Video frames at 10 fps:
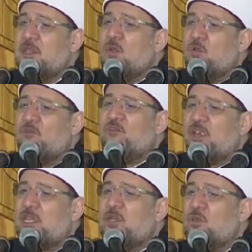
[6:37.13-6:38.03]

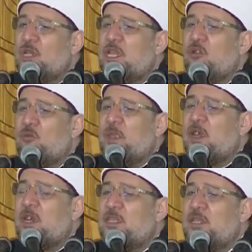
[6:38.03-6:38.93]
وفقير اليوم
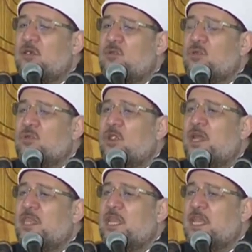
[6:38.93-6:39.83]
قد يكون
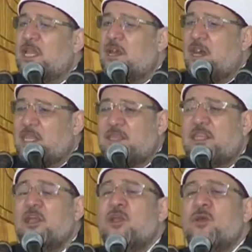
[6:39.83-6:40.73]
غني الغد
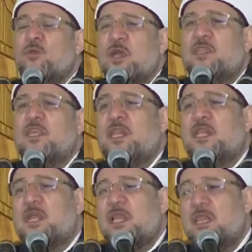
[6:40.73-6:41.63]

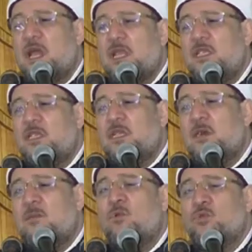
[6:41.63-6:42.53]
وتلك
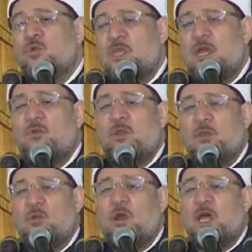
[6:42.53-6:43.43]
الايام
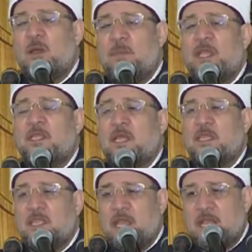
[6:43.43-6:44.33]
نداولها بين
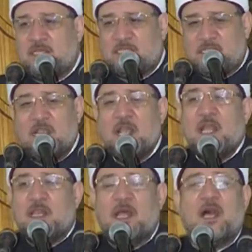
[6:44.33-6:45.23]
الناس
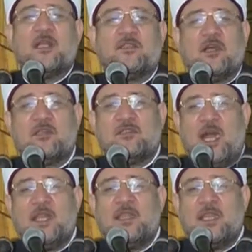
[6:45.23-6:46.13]
لا
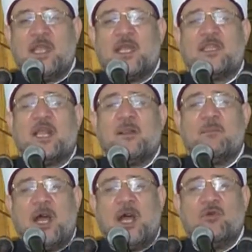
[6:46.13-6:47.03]
تقطعن يد
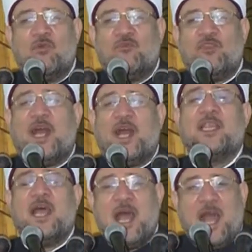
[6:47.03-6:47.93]
المعروف عن
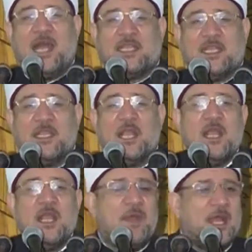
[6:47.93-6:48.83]
احد
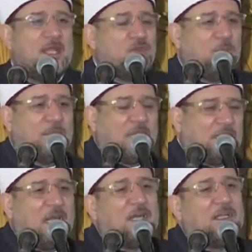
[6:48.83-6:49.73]
ما دمت
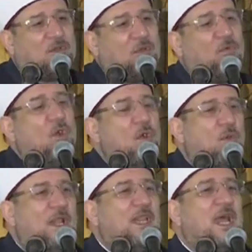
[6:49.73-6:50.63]
تقدر
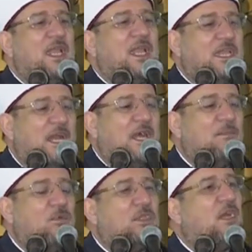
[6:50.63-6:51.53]

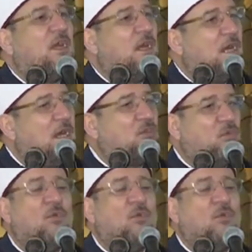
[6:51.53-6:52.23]
والايام ترات